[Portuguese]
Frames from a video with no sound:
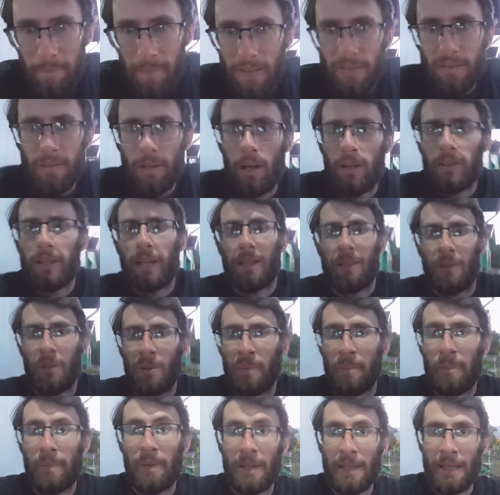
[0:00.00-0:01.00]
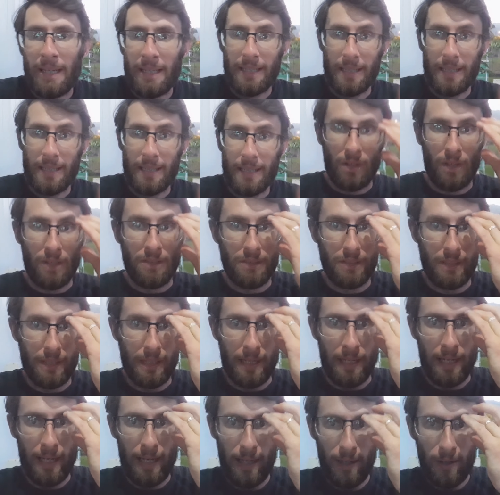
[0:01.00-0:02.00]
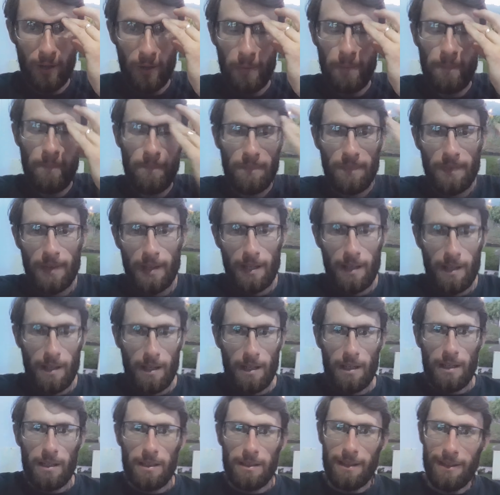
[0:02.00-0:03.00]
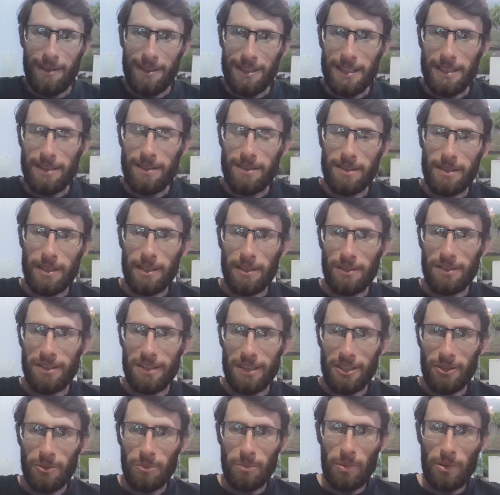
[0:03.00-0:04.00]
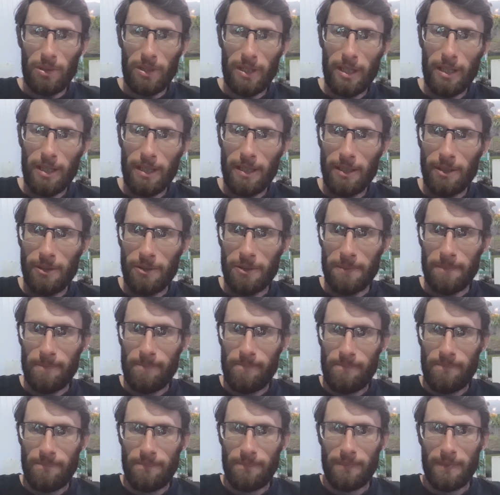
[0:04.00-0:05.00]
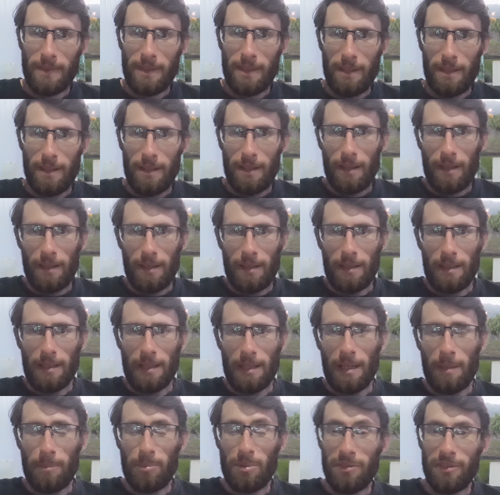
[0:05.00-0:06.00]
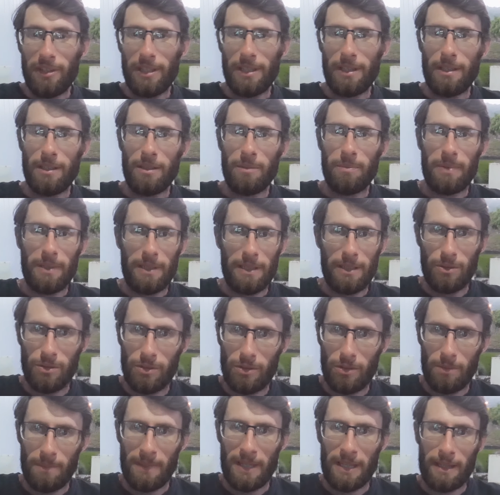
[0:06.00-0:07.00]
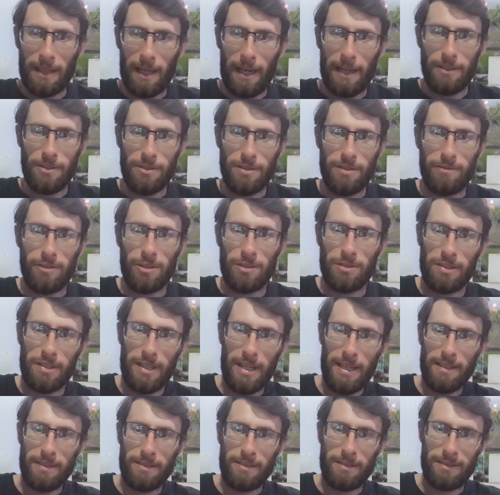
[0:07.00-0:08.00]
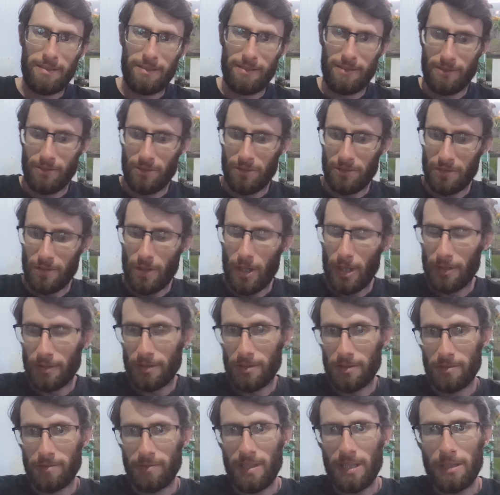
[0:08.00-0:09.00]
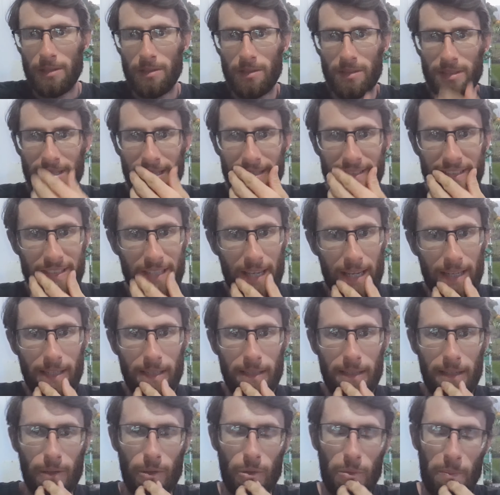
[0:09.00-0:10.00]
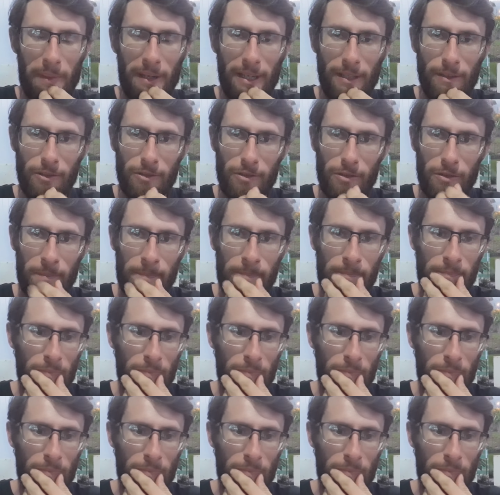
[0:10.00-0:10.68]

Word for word: pessoal que acompanha aqui o nosso canal. Estava aqui descansando um pouquinho e aproveitando para ler os comentários de vocês nos nossos vídeos da série Recomeço.